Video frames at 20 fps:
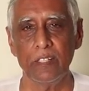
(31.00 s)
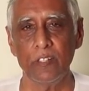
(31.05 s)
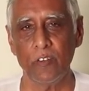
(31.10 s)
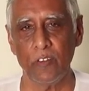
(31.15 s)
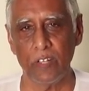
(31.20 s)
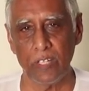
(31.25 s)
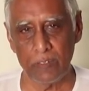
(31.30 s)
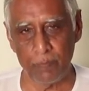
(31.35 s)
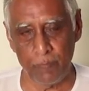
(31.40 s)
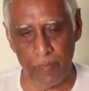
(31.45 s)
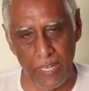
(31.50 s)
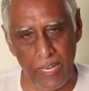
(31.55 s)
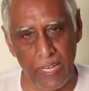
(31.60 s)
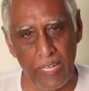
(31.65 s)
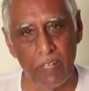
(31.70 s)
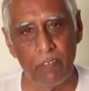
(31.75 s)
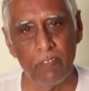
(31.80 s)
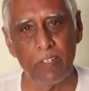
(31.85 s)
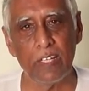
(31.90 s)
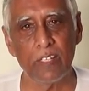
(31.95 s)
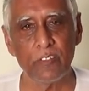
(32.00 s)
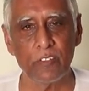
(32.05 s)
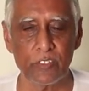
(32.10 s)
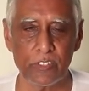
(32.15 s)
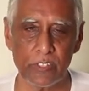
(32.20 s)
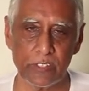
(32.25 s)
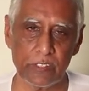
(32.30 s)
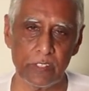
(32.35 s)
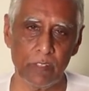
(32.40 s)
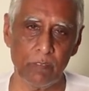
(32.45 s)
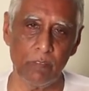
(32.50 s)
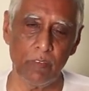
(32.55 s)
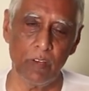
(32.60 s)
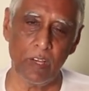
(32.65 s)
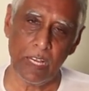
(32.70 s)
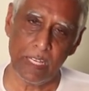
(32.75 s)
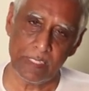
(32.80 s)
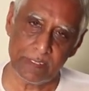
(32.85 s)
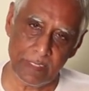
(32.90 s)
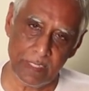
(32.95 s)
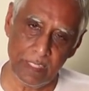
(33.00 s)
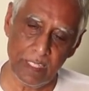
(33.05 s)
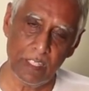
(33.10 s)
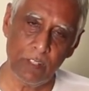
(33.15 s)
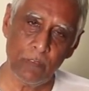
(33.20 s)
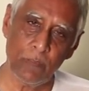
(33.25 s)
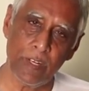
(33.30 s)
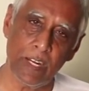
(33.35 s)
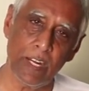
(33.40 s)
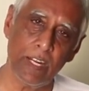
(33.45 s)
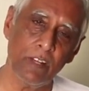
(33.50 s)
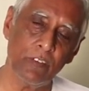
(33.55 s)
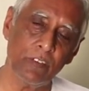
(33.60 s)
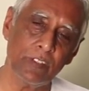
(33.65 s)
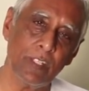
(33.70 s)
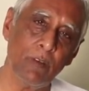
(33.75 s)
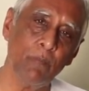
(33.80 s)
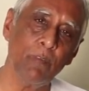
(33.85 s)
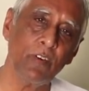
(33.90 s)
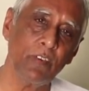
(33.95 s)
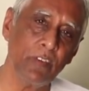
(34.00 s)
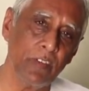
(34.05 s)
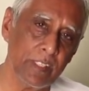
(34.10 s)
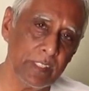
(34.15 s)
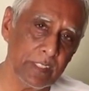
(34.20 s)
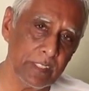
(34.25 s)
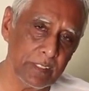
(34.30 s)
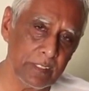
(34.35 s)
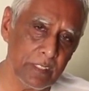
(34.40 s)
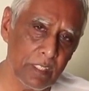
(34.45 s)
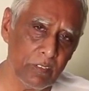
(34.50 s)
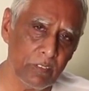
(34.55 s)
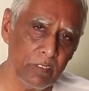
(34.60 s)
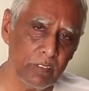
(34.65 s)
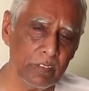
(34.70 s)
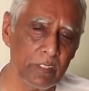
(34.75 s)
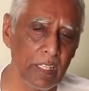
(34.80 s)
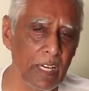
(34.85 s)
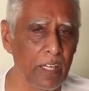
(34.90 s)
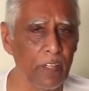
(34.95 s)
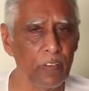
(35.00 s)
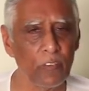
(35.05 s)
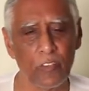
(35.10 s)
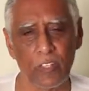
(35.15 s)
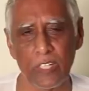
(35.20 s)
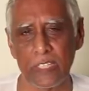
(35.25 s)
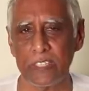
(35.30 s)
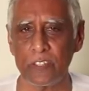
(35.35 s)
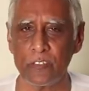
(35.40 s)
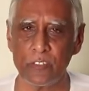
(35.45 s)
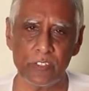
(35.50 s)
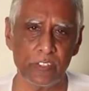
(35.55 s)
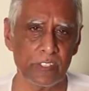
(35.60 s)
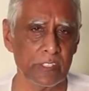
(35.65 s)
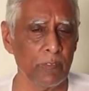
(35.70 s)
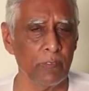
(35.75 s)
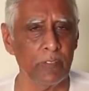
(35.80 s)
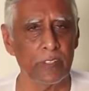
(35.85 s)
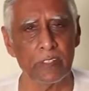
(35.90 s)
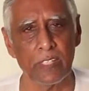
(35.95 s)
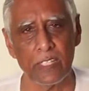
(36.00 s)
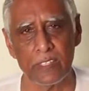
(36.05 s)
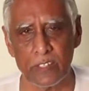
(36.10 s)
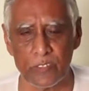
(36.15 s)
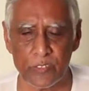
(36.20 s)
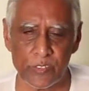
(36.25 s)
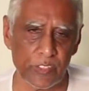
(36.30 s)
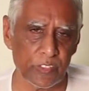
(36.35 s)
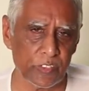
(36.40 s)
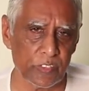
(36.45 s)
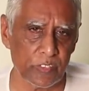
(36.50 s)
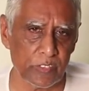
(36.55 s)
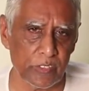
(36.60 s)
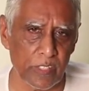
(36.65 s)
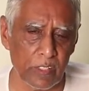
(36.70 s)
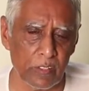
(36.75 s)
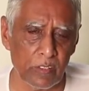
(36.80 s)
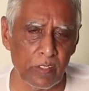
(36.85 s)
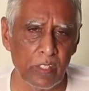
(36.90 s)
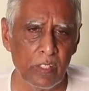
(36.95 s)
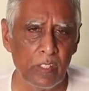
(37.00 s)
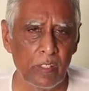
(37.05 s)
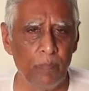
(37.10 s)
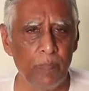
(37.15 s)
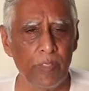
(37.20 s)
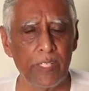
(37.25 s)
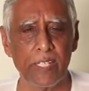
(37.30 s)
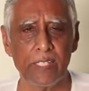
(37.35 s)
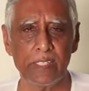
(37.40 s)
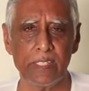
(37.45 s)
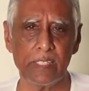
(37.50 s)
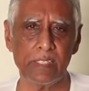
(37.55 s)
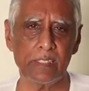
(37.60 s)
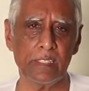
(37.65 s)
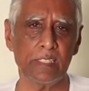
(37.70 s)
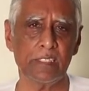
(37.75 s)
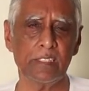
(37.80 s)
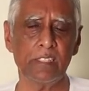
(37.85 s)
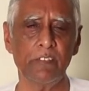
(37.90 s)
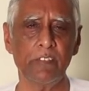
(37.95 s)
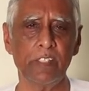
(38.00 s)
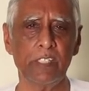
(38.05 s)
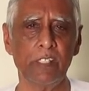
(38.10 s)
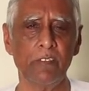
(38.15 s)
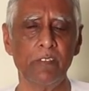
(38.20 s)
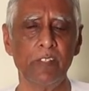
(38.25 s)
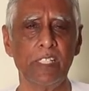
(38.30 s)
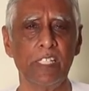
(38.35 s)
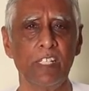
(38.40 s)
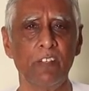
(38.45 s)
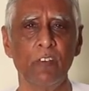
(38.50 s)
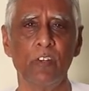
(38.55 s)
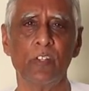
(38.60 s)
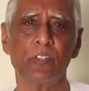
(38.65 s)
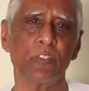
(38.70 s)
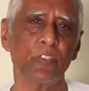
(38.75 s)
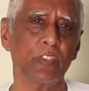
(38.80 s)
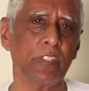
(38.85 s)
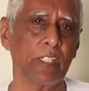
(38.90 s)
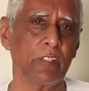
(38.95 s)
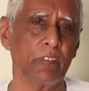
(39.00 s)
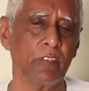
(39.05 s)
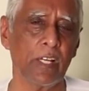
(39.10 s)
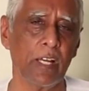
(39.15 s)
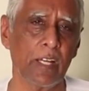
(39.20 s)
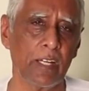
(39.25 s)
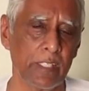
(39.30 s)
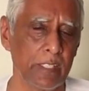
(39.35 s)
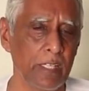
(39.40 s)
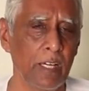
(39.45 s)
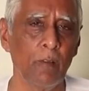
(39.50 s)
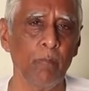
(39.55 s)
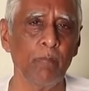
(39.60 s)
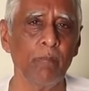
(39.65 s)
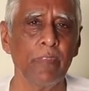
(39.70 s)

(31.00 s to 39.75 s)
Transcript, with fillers: యోగా ప్రాణాయామాలు ఎందుకు చేస్తాం ఆసనాలు ప్రాణాయామం తప్పకుండా చేస్తారు ధ్యానం అతి కొద్ది సమయం అందరికీ చేస్తుంటారు మీకు అందరికీ తెలిసిన విషయమే టీవీలో చూశారు కూడా కదా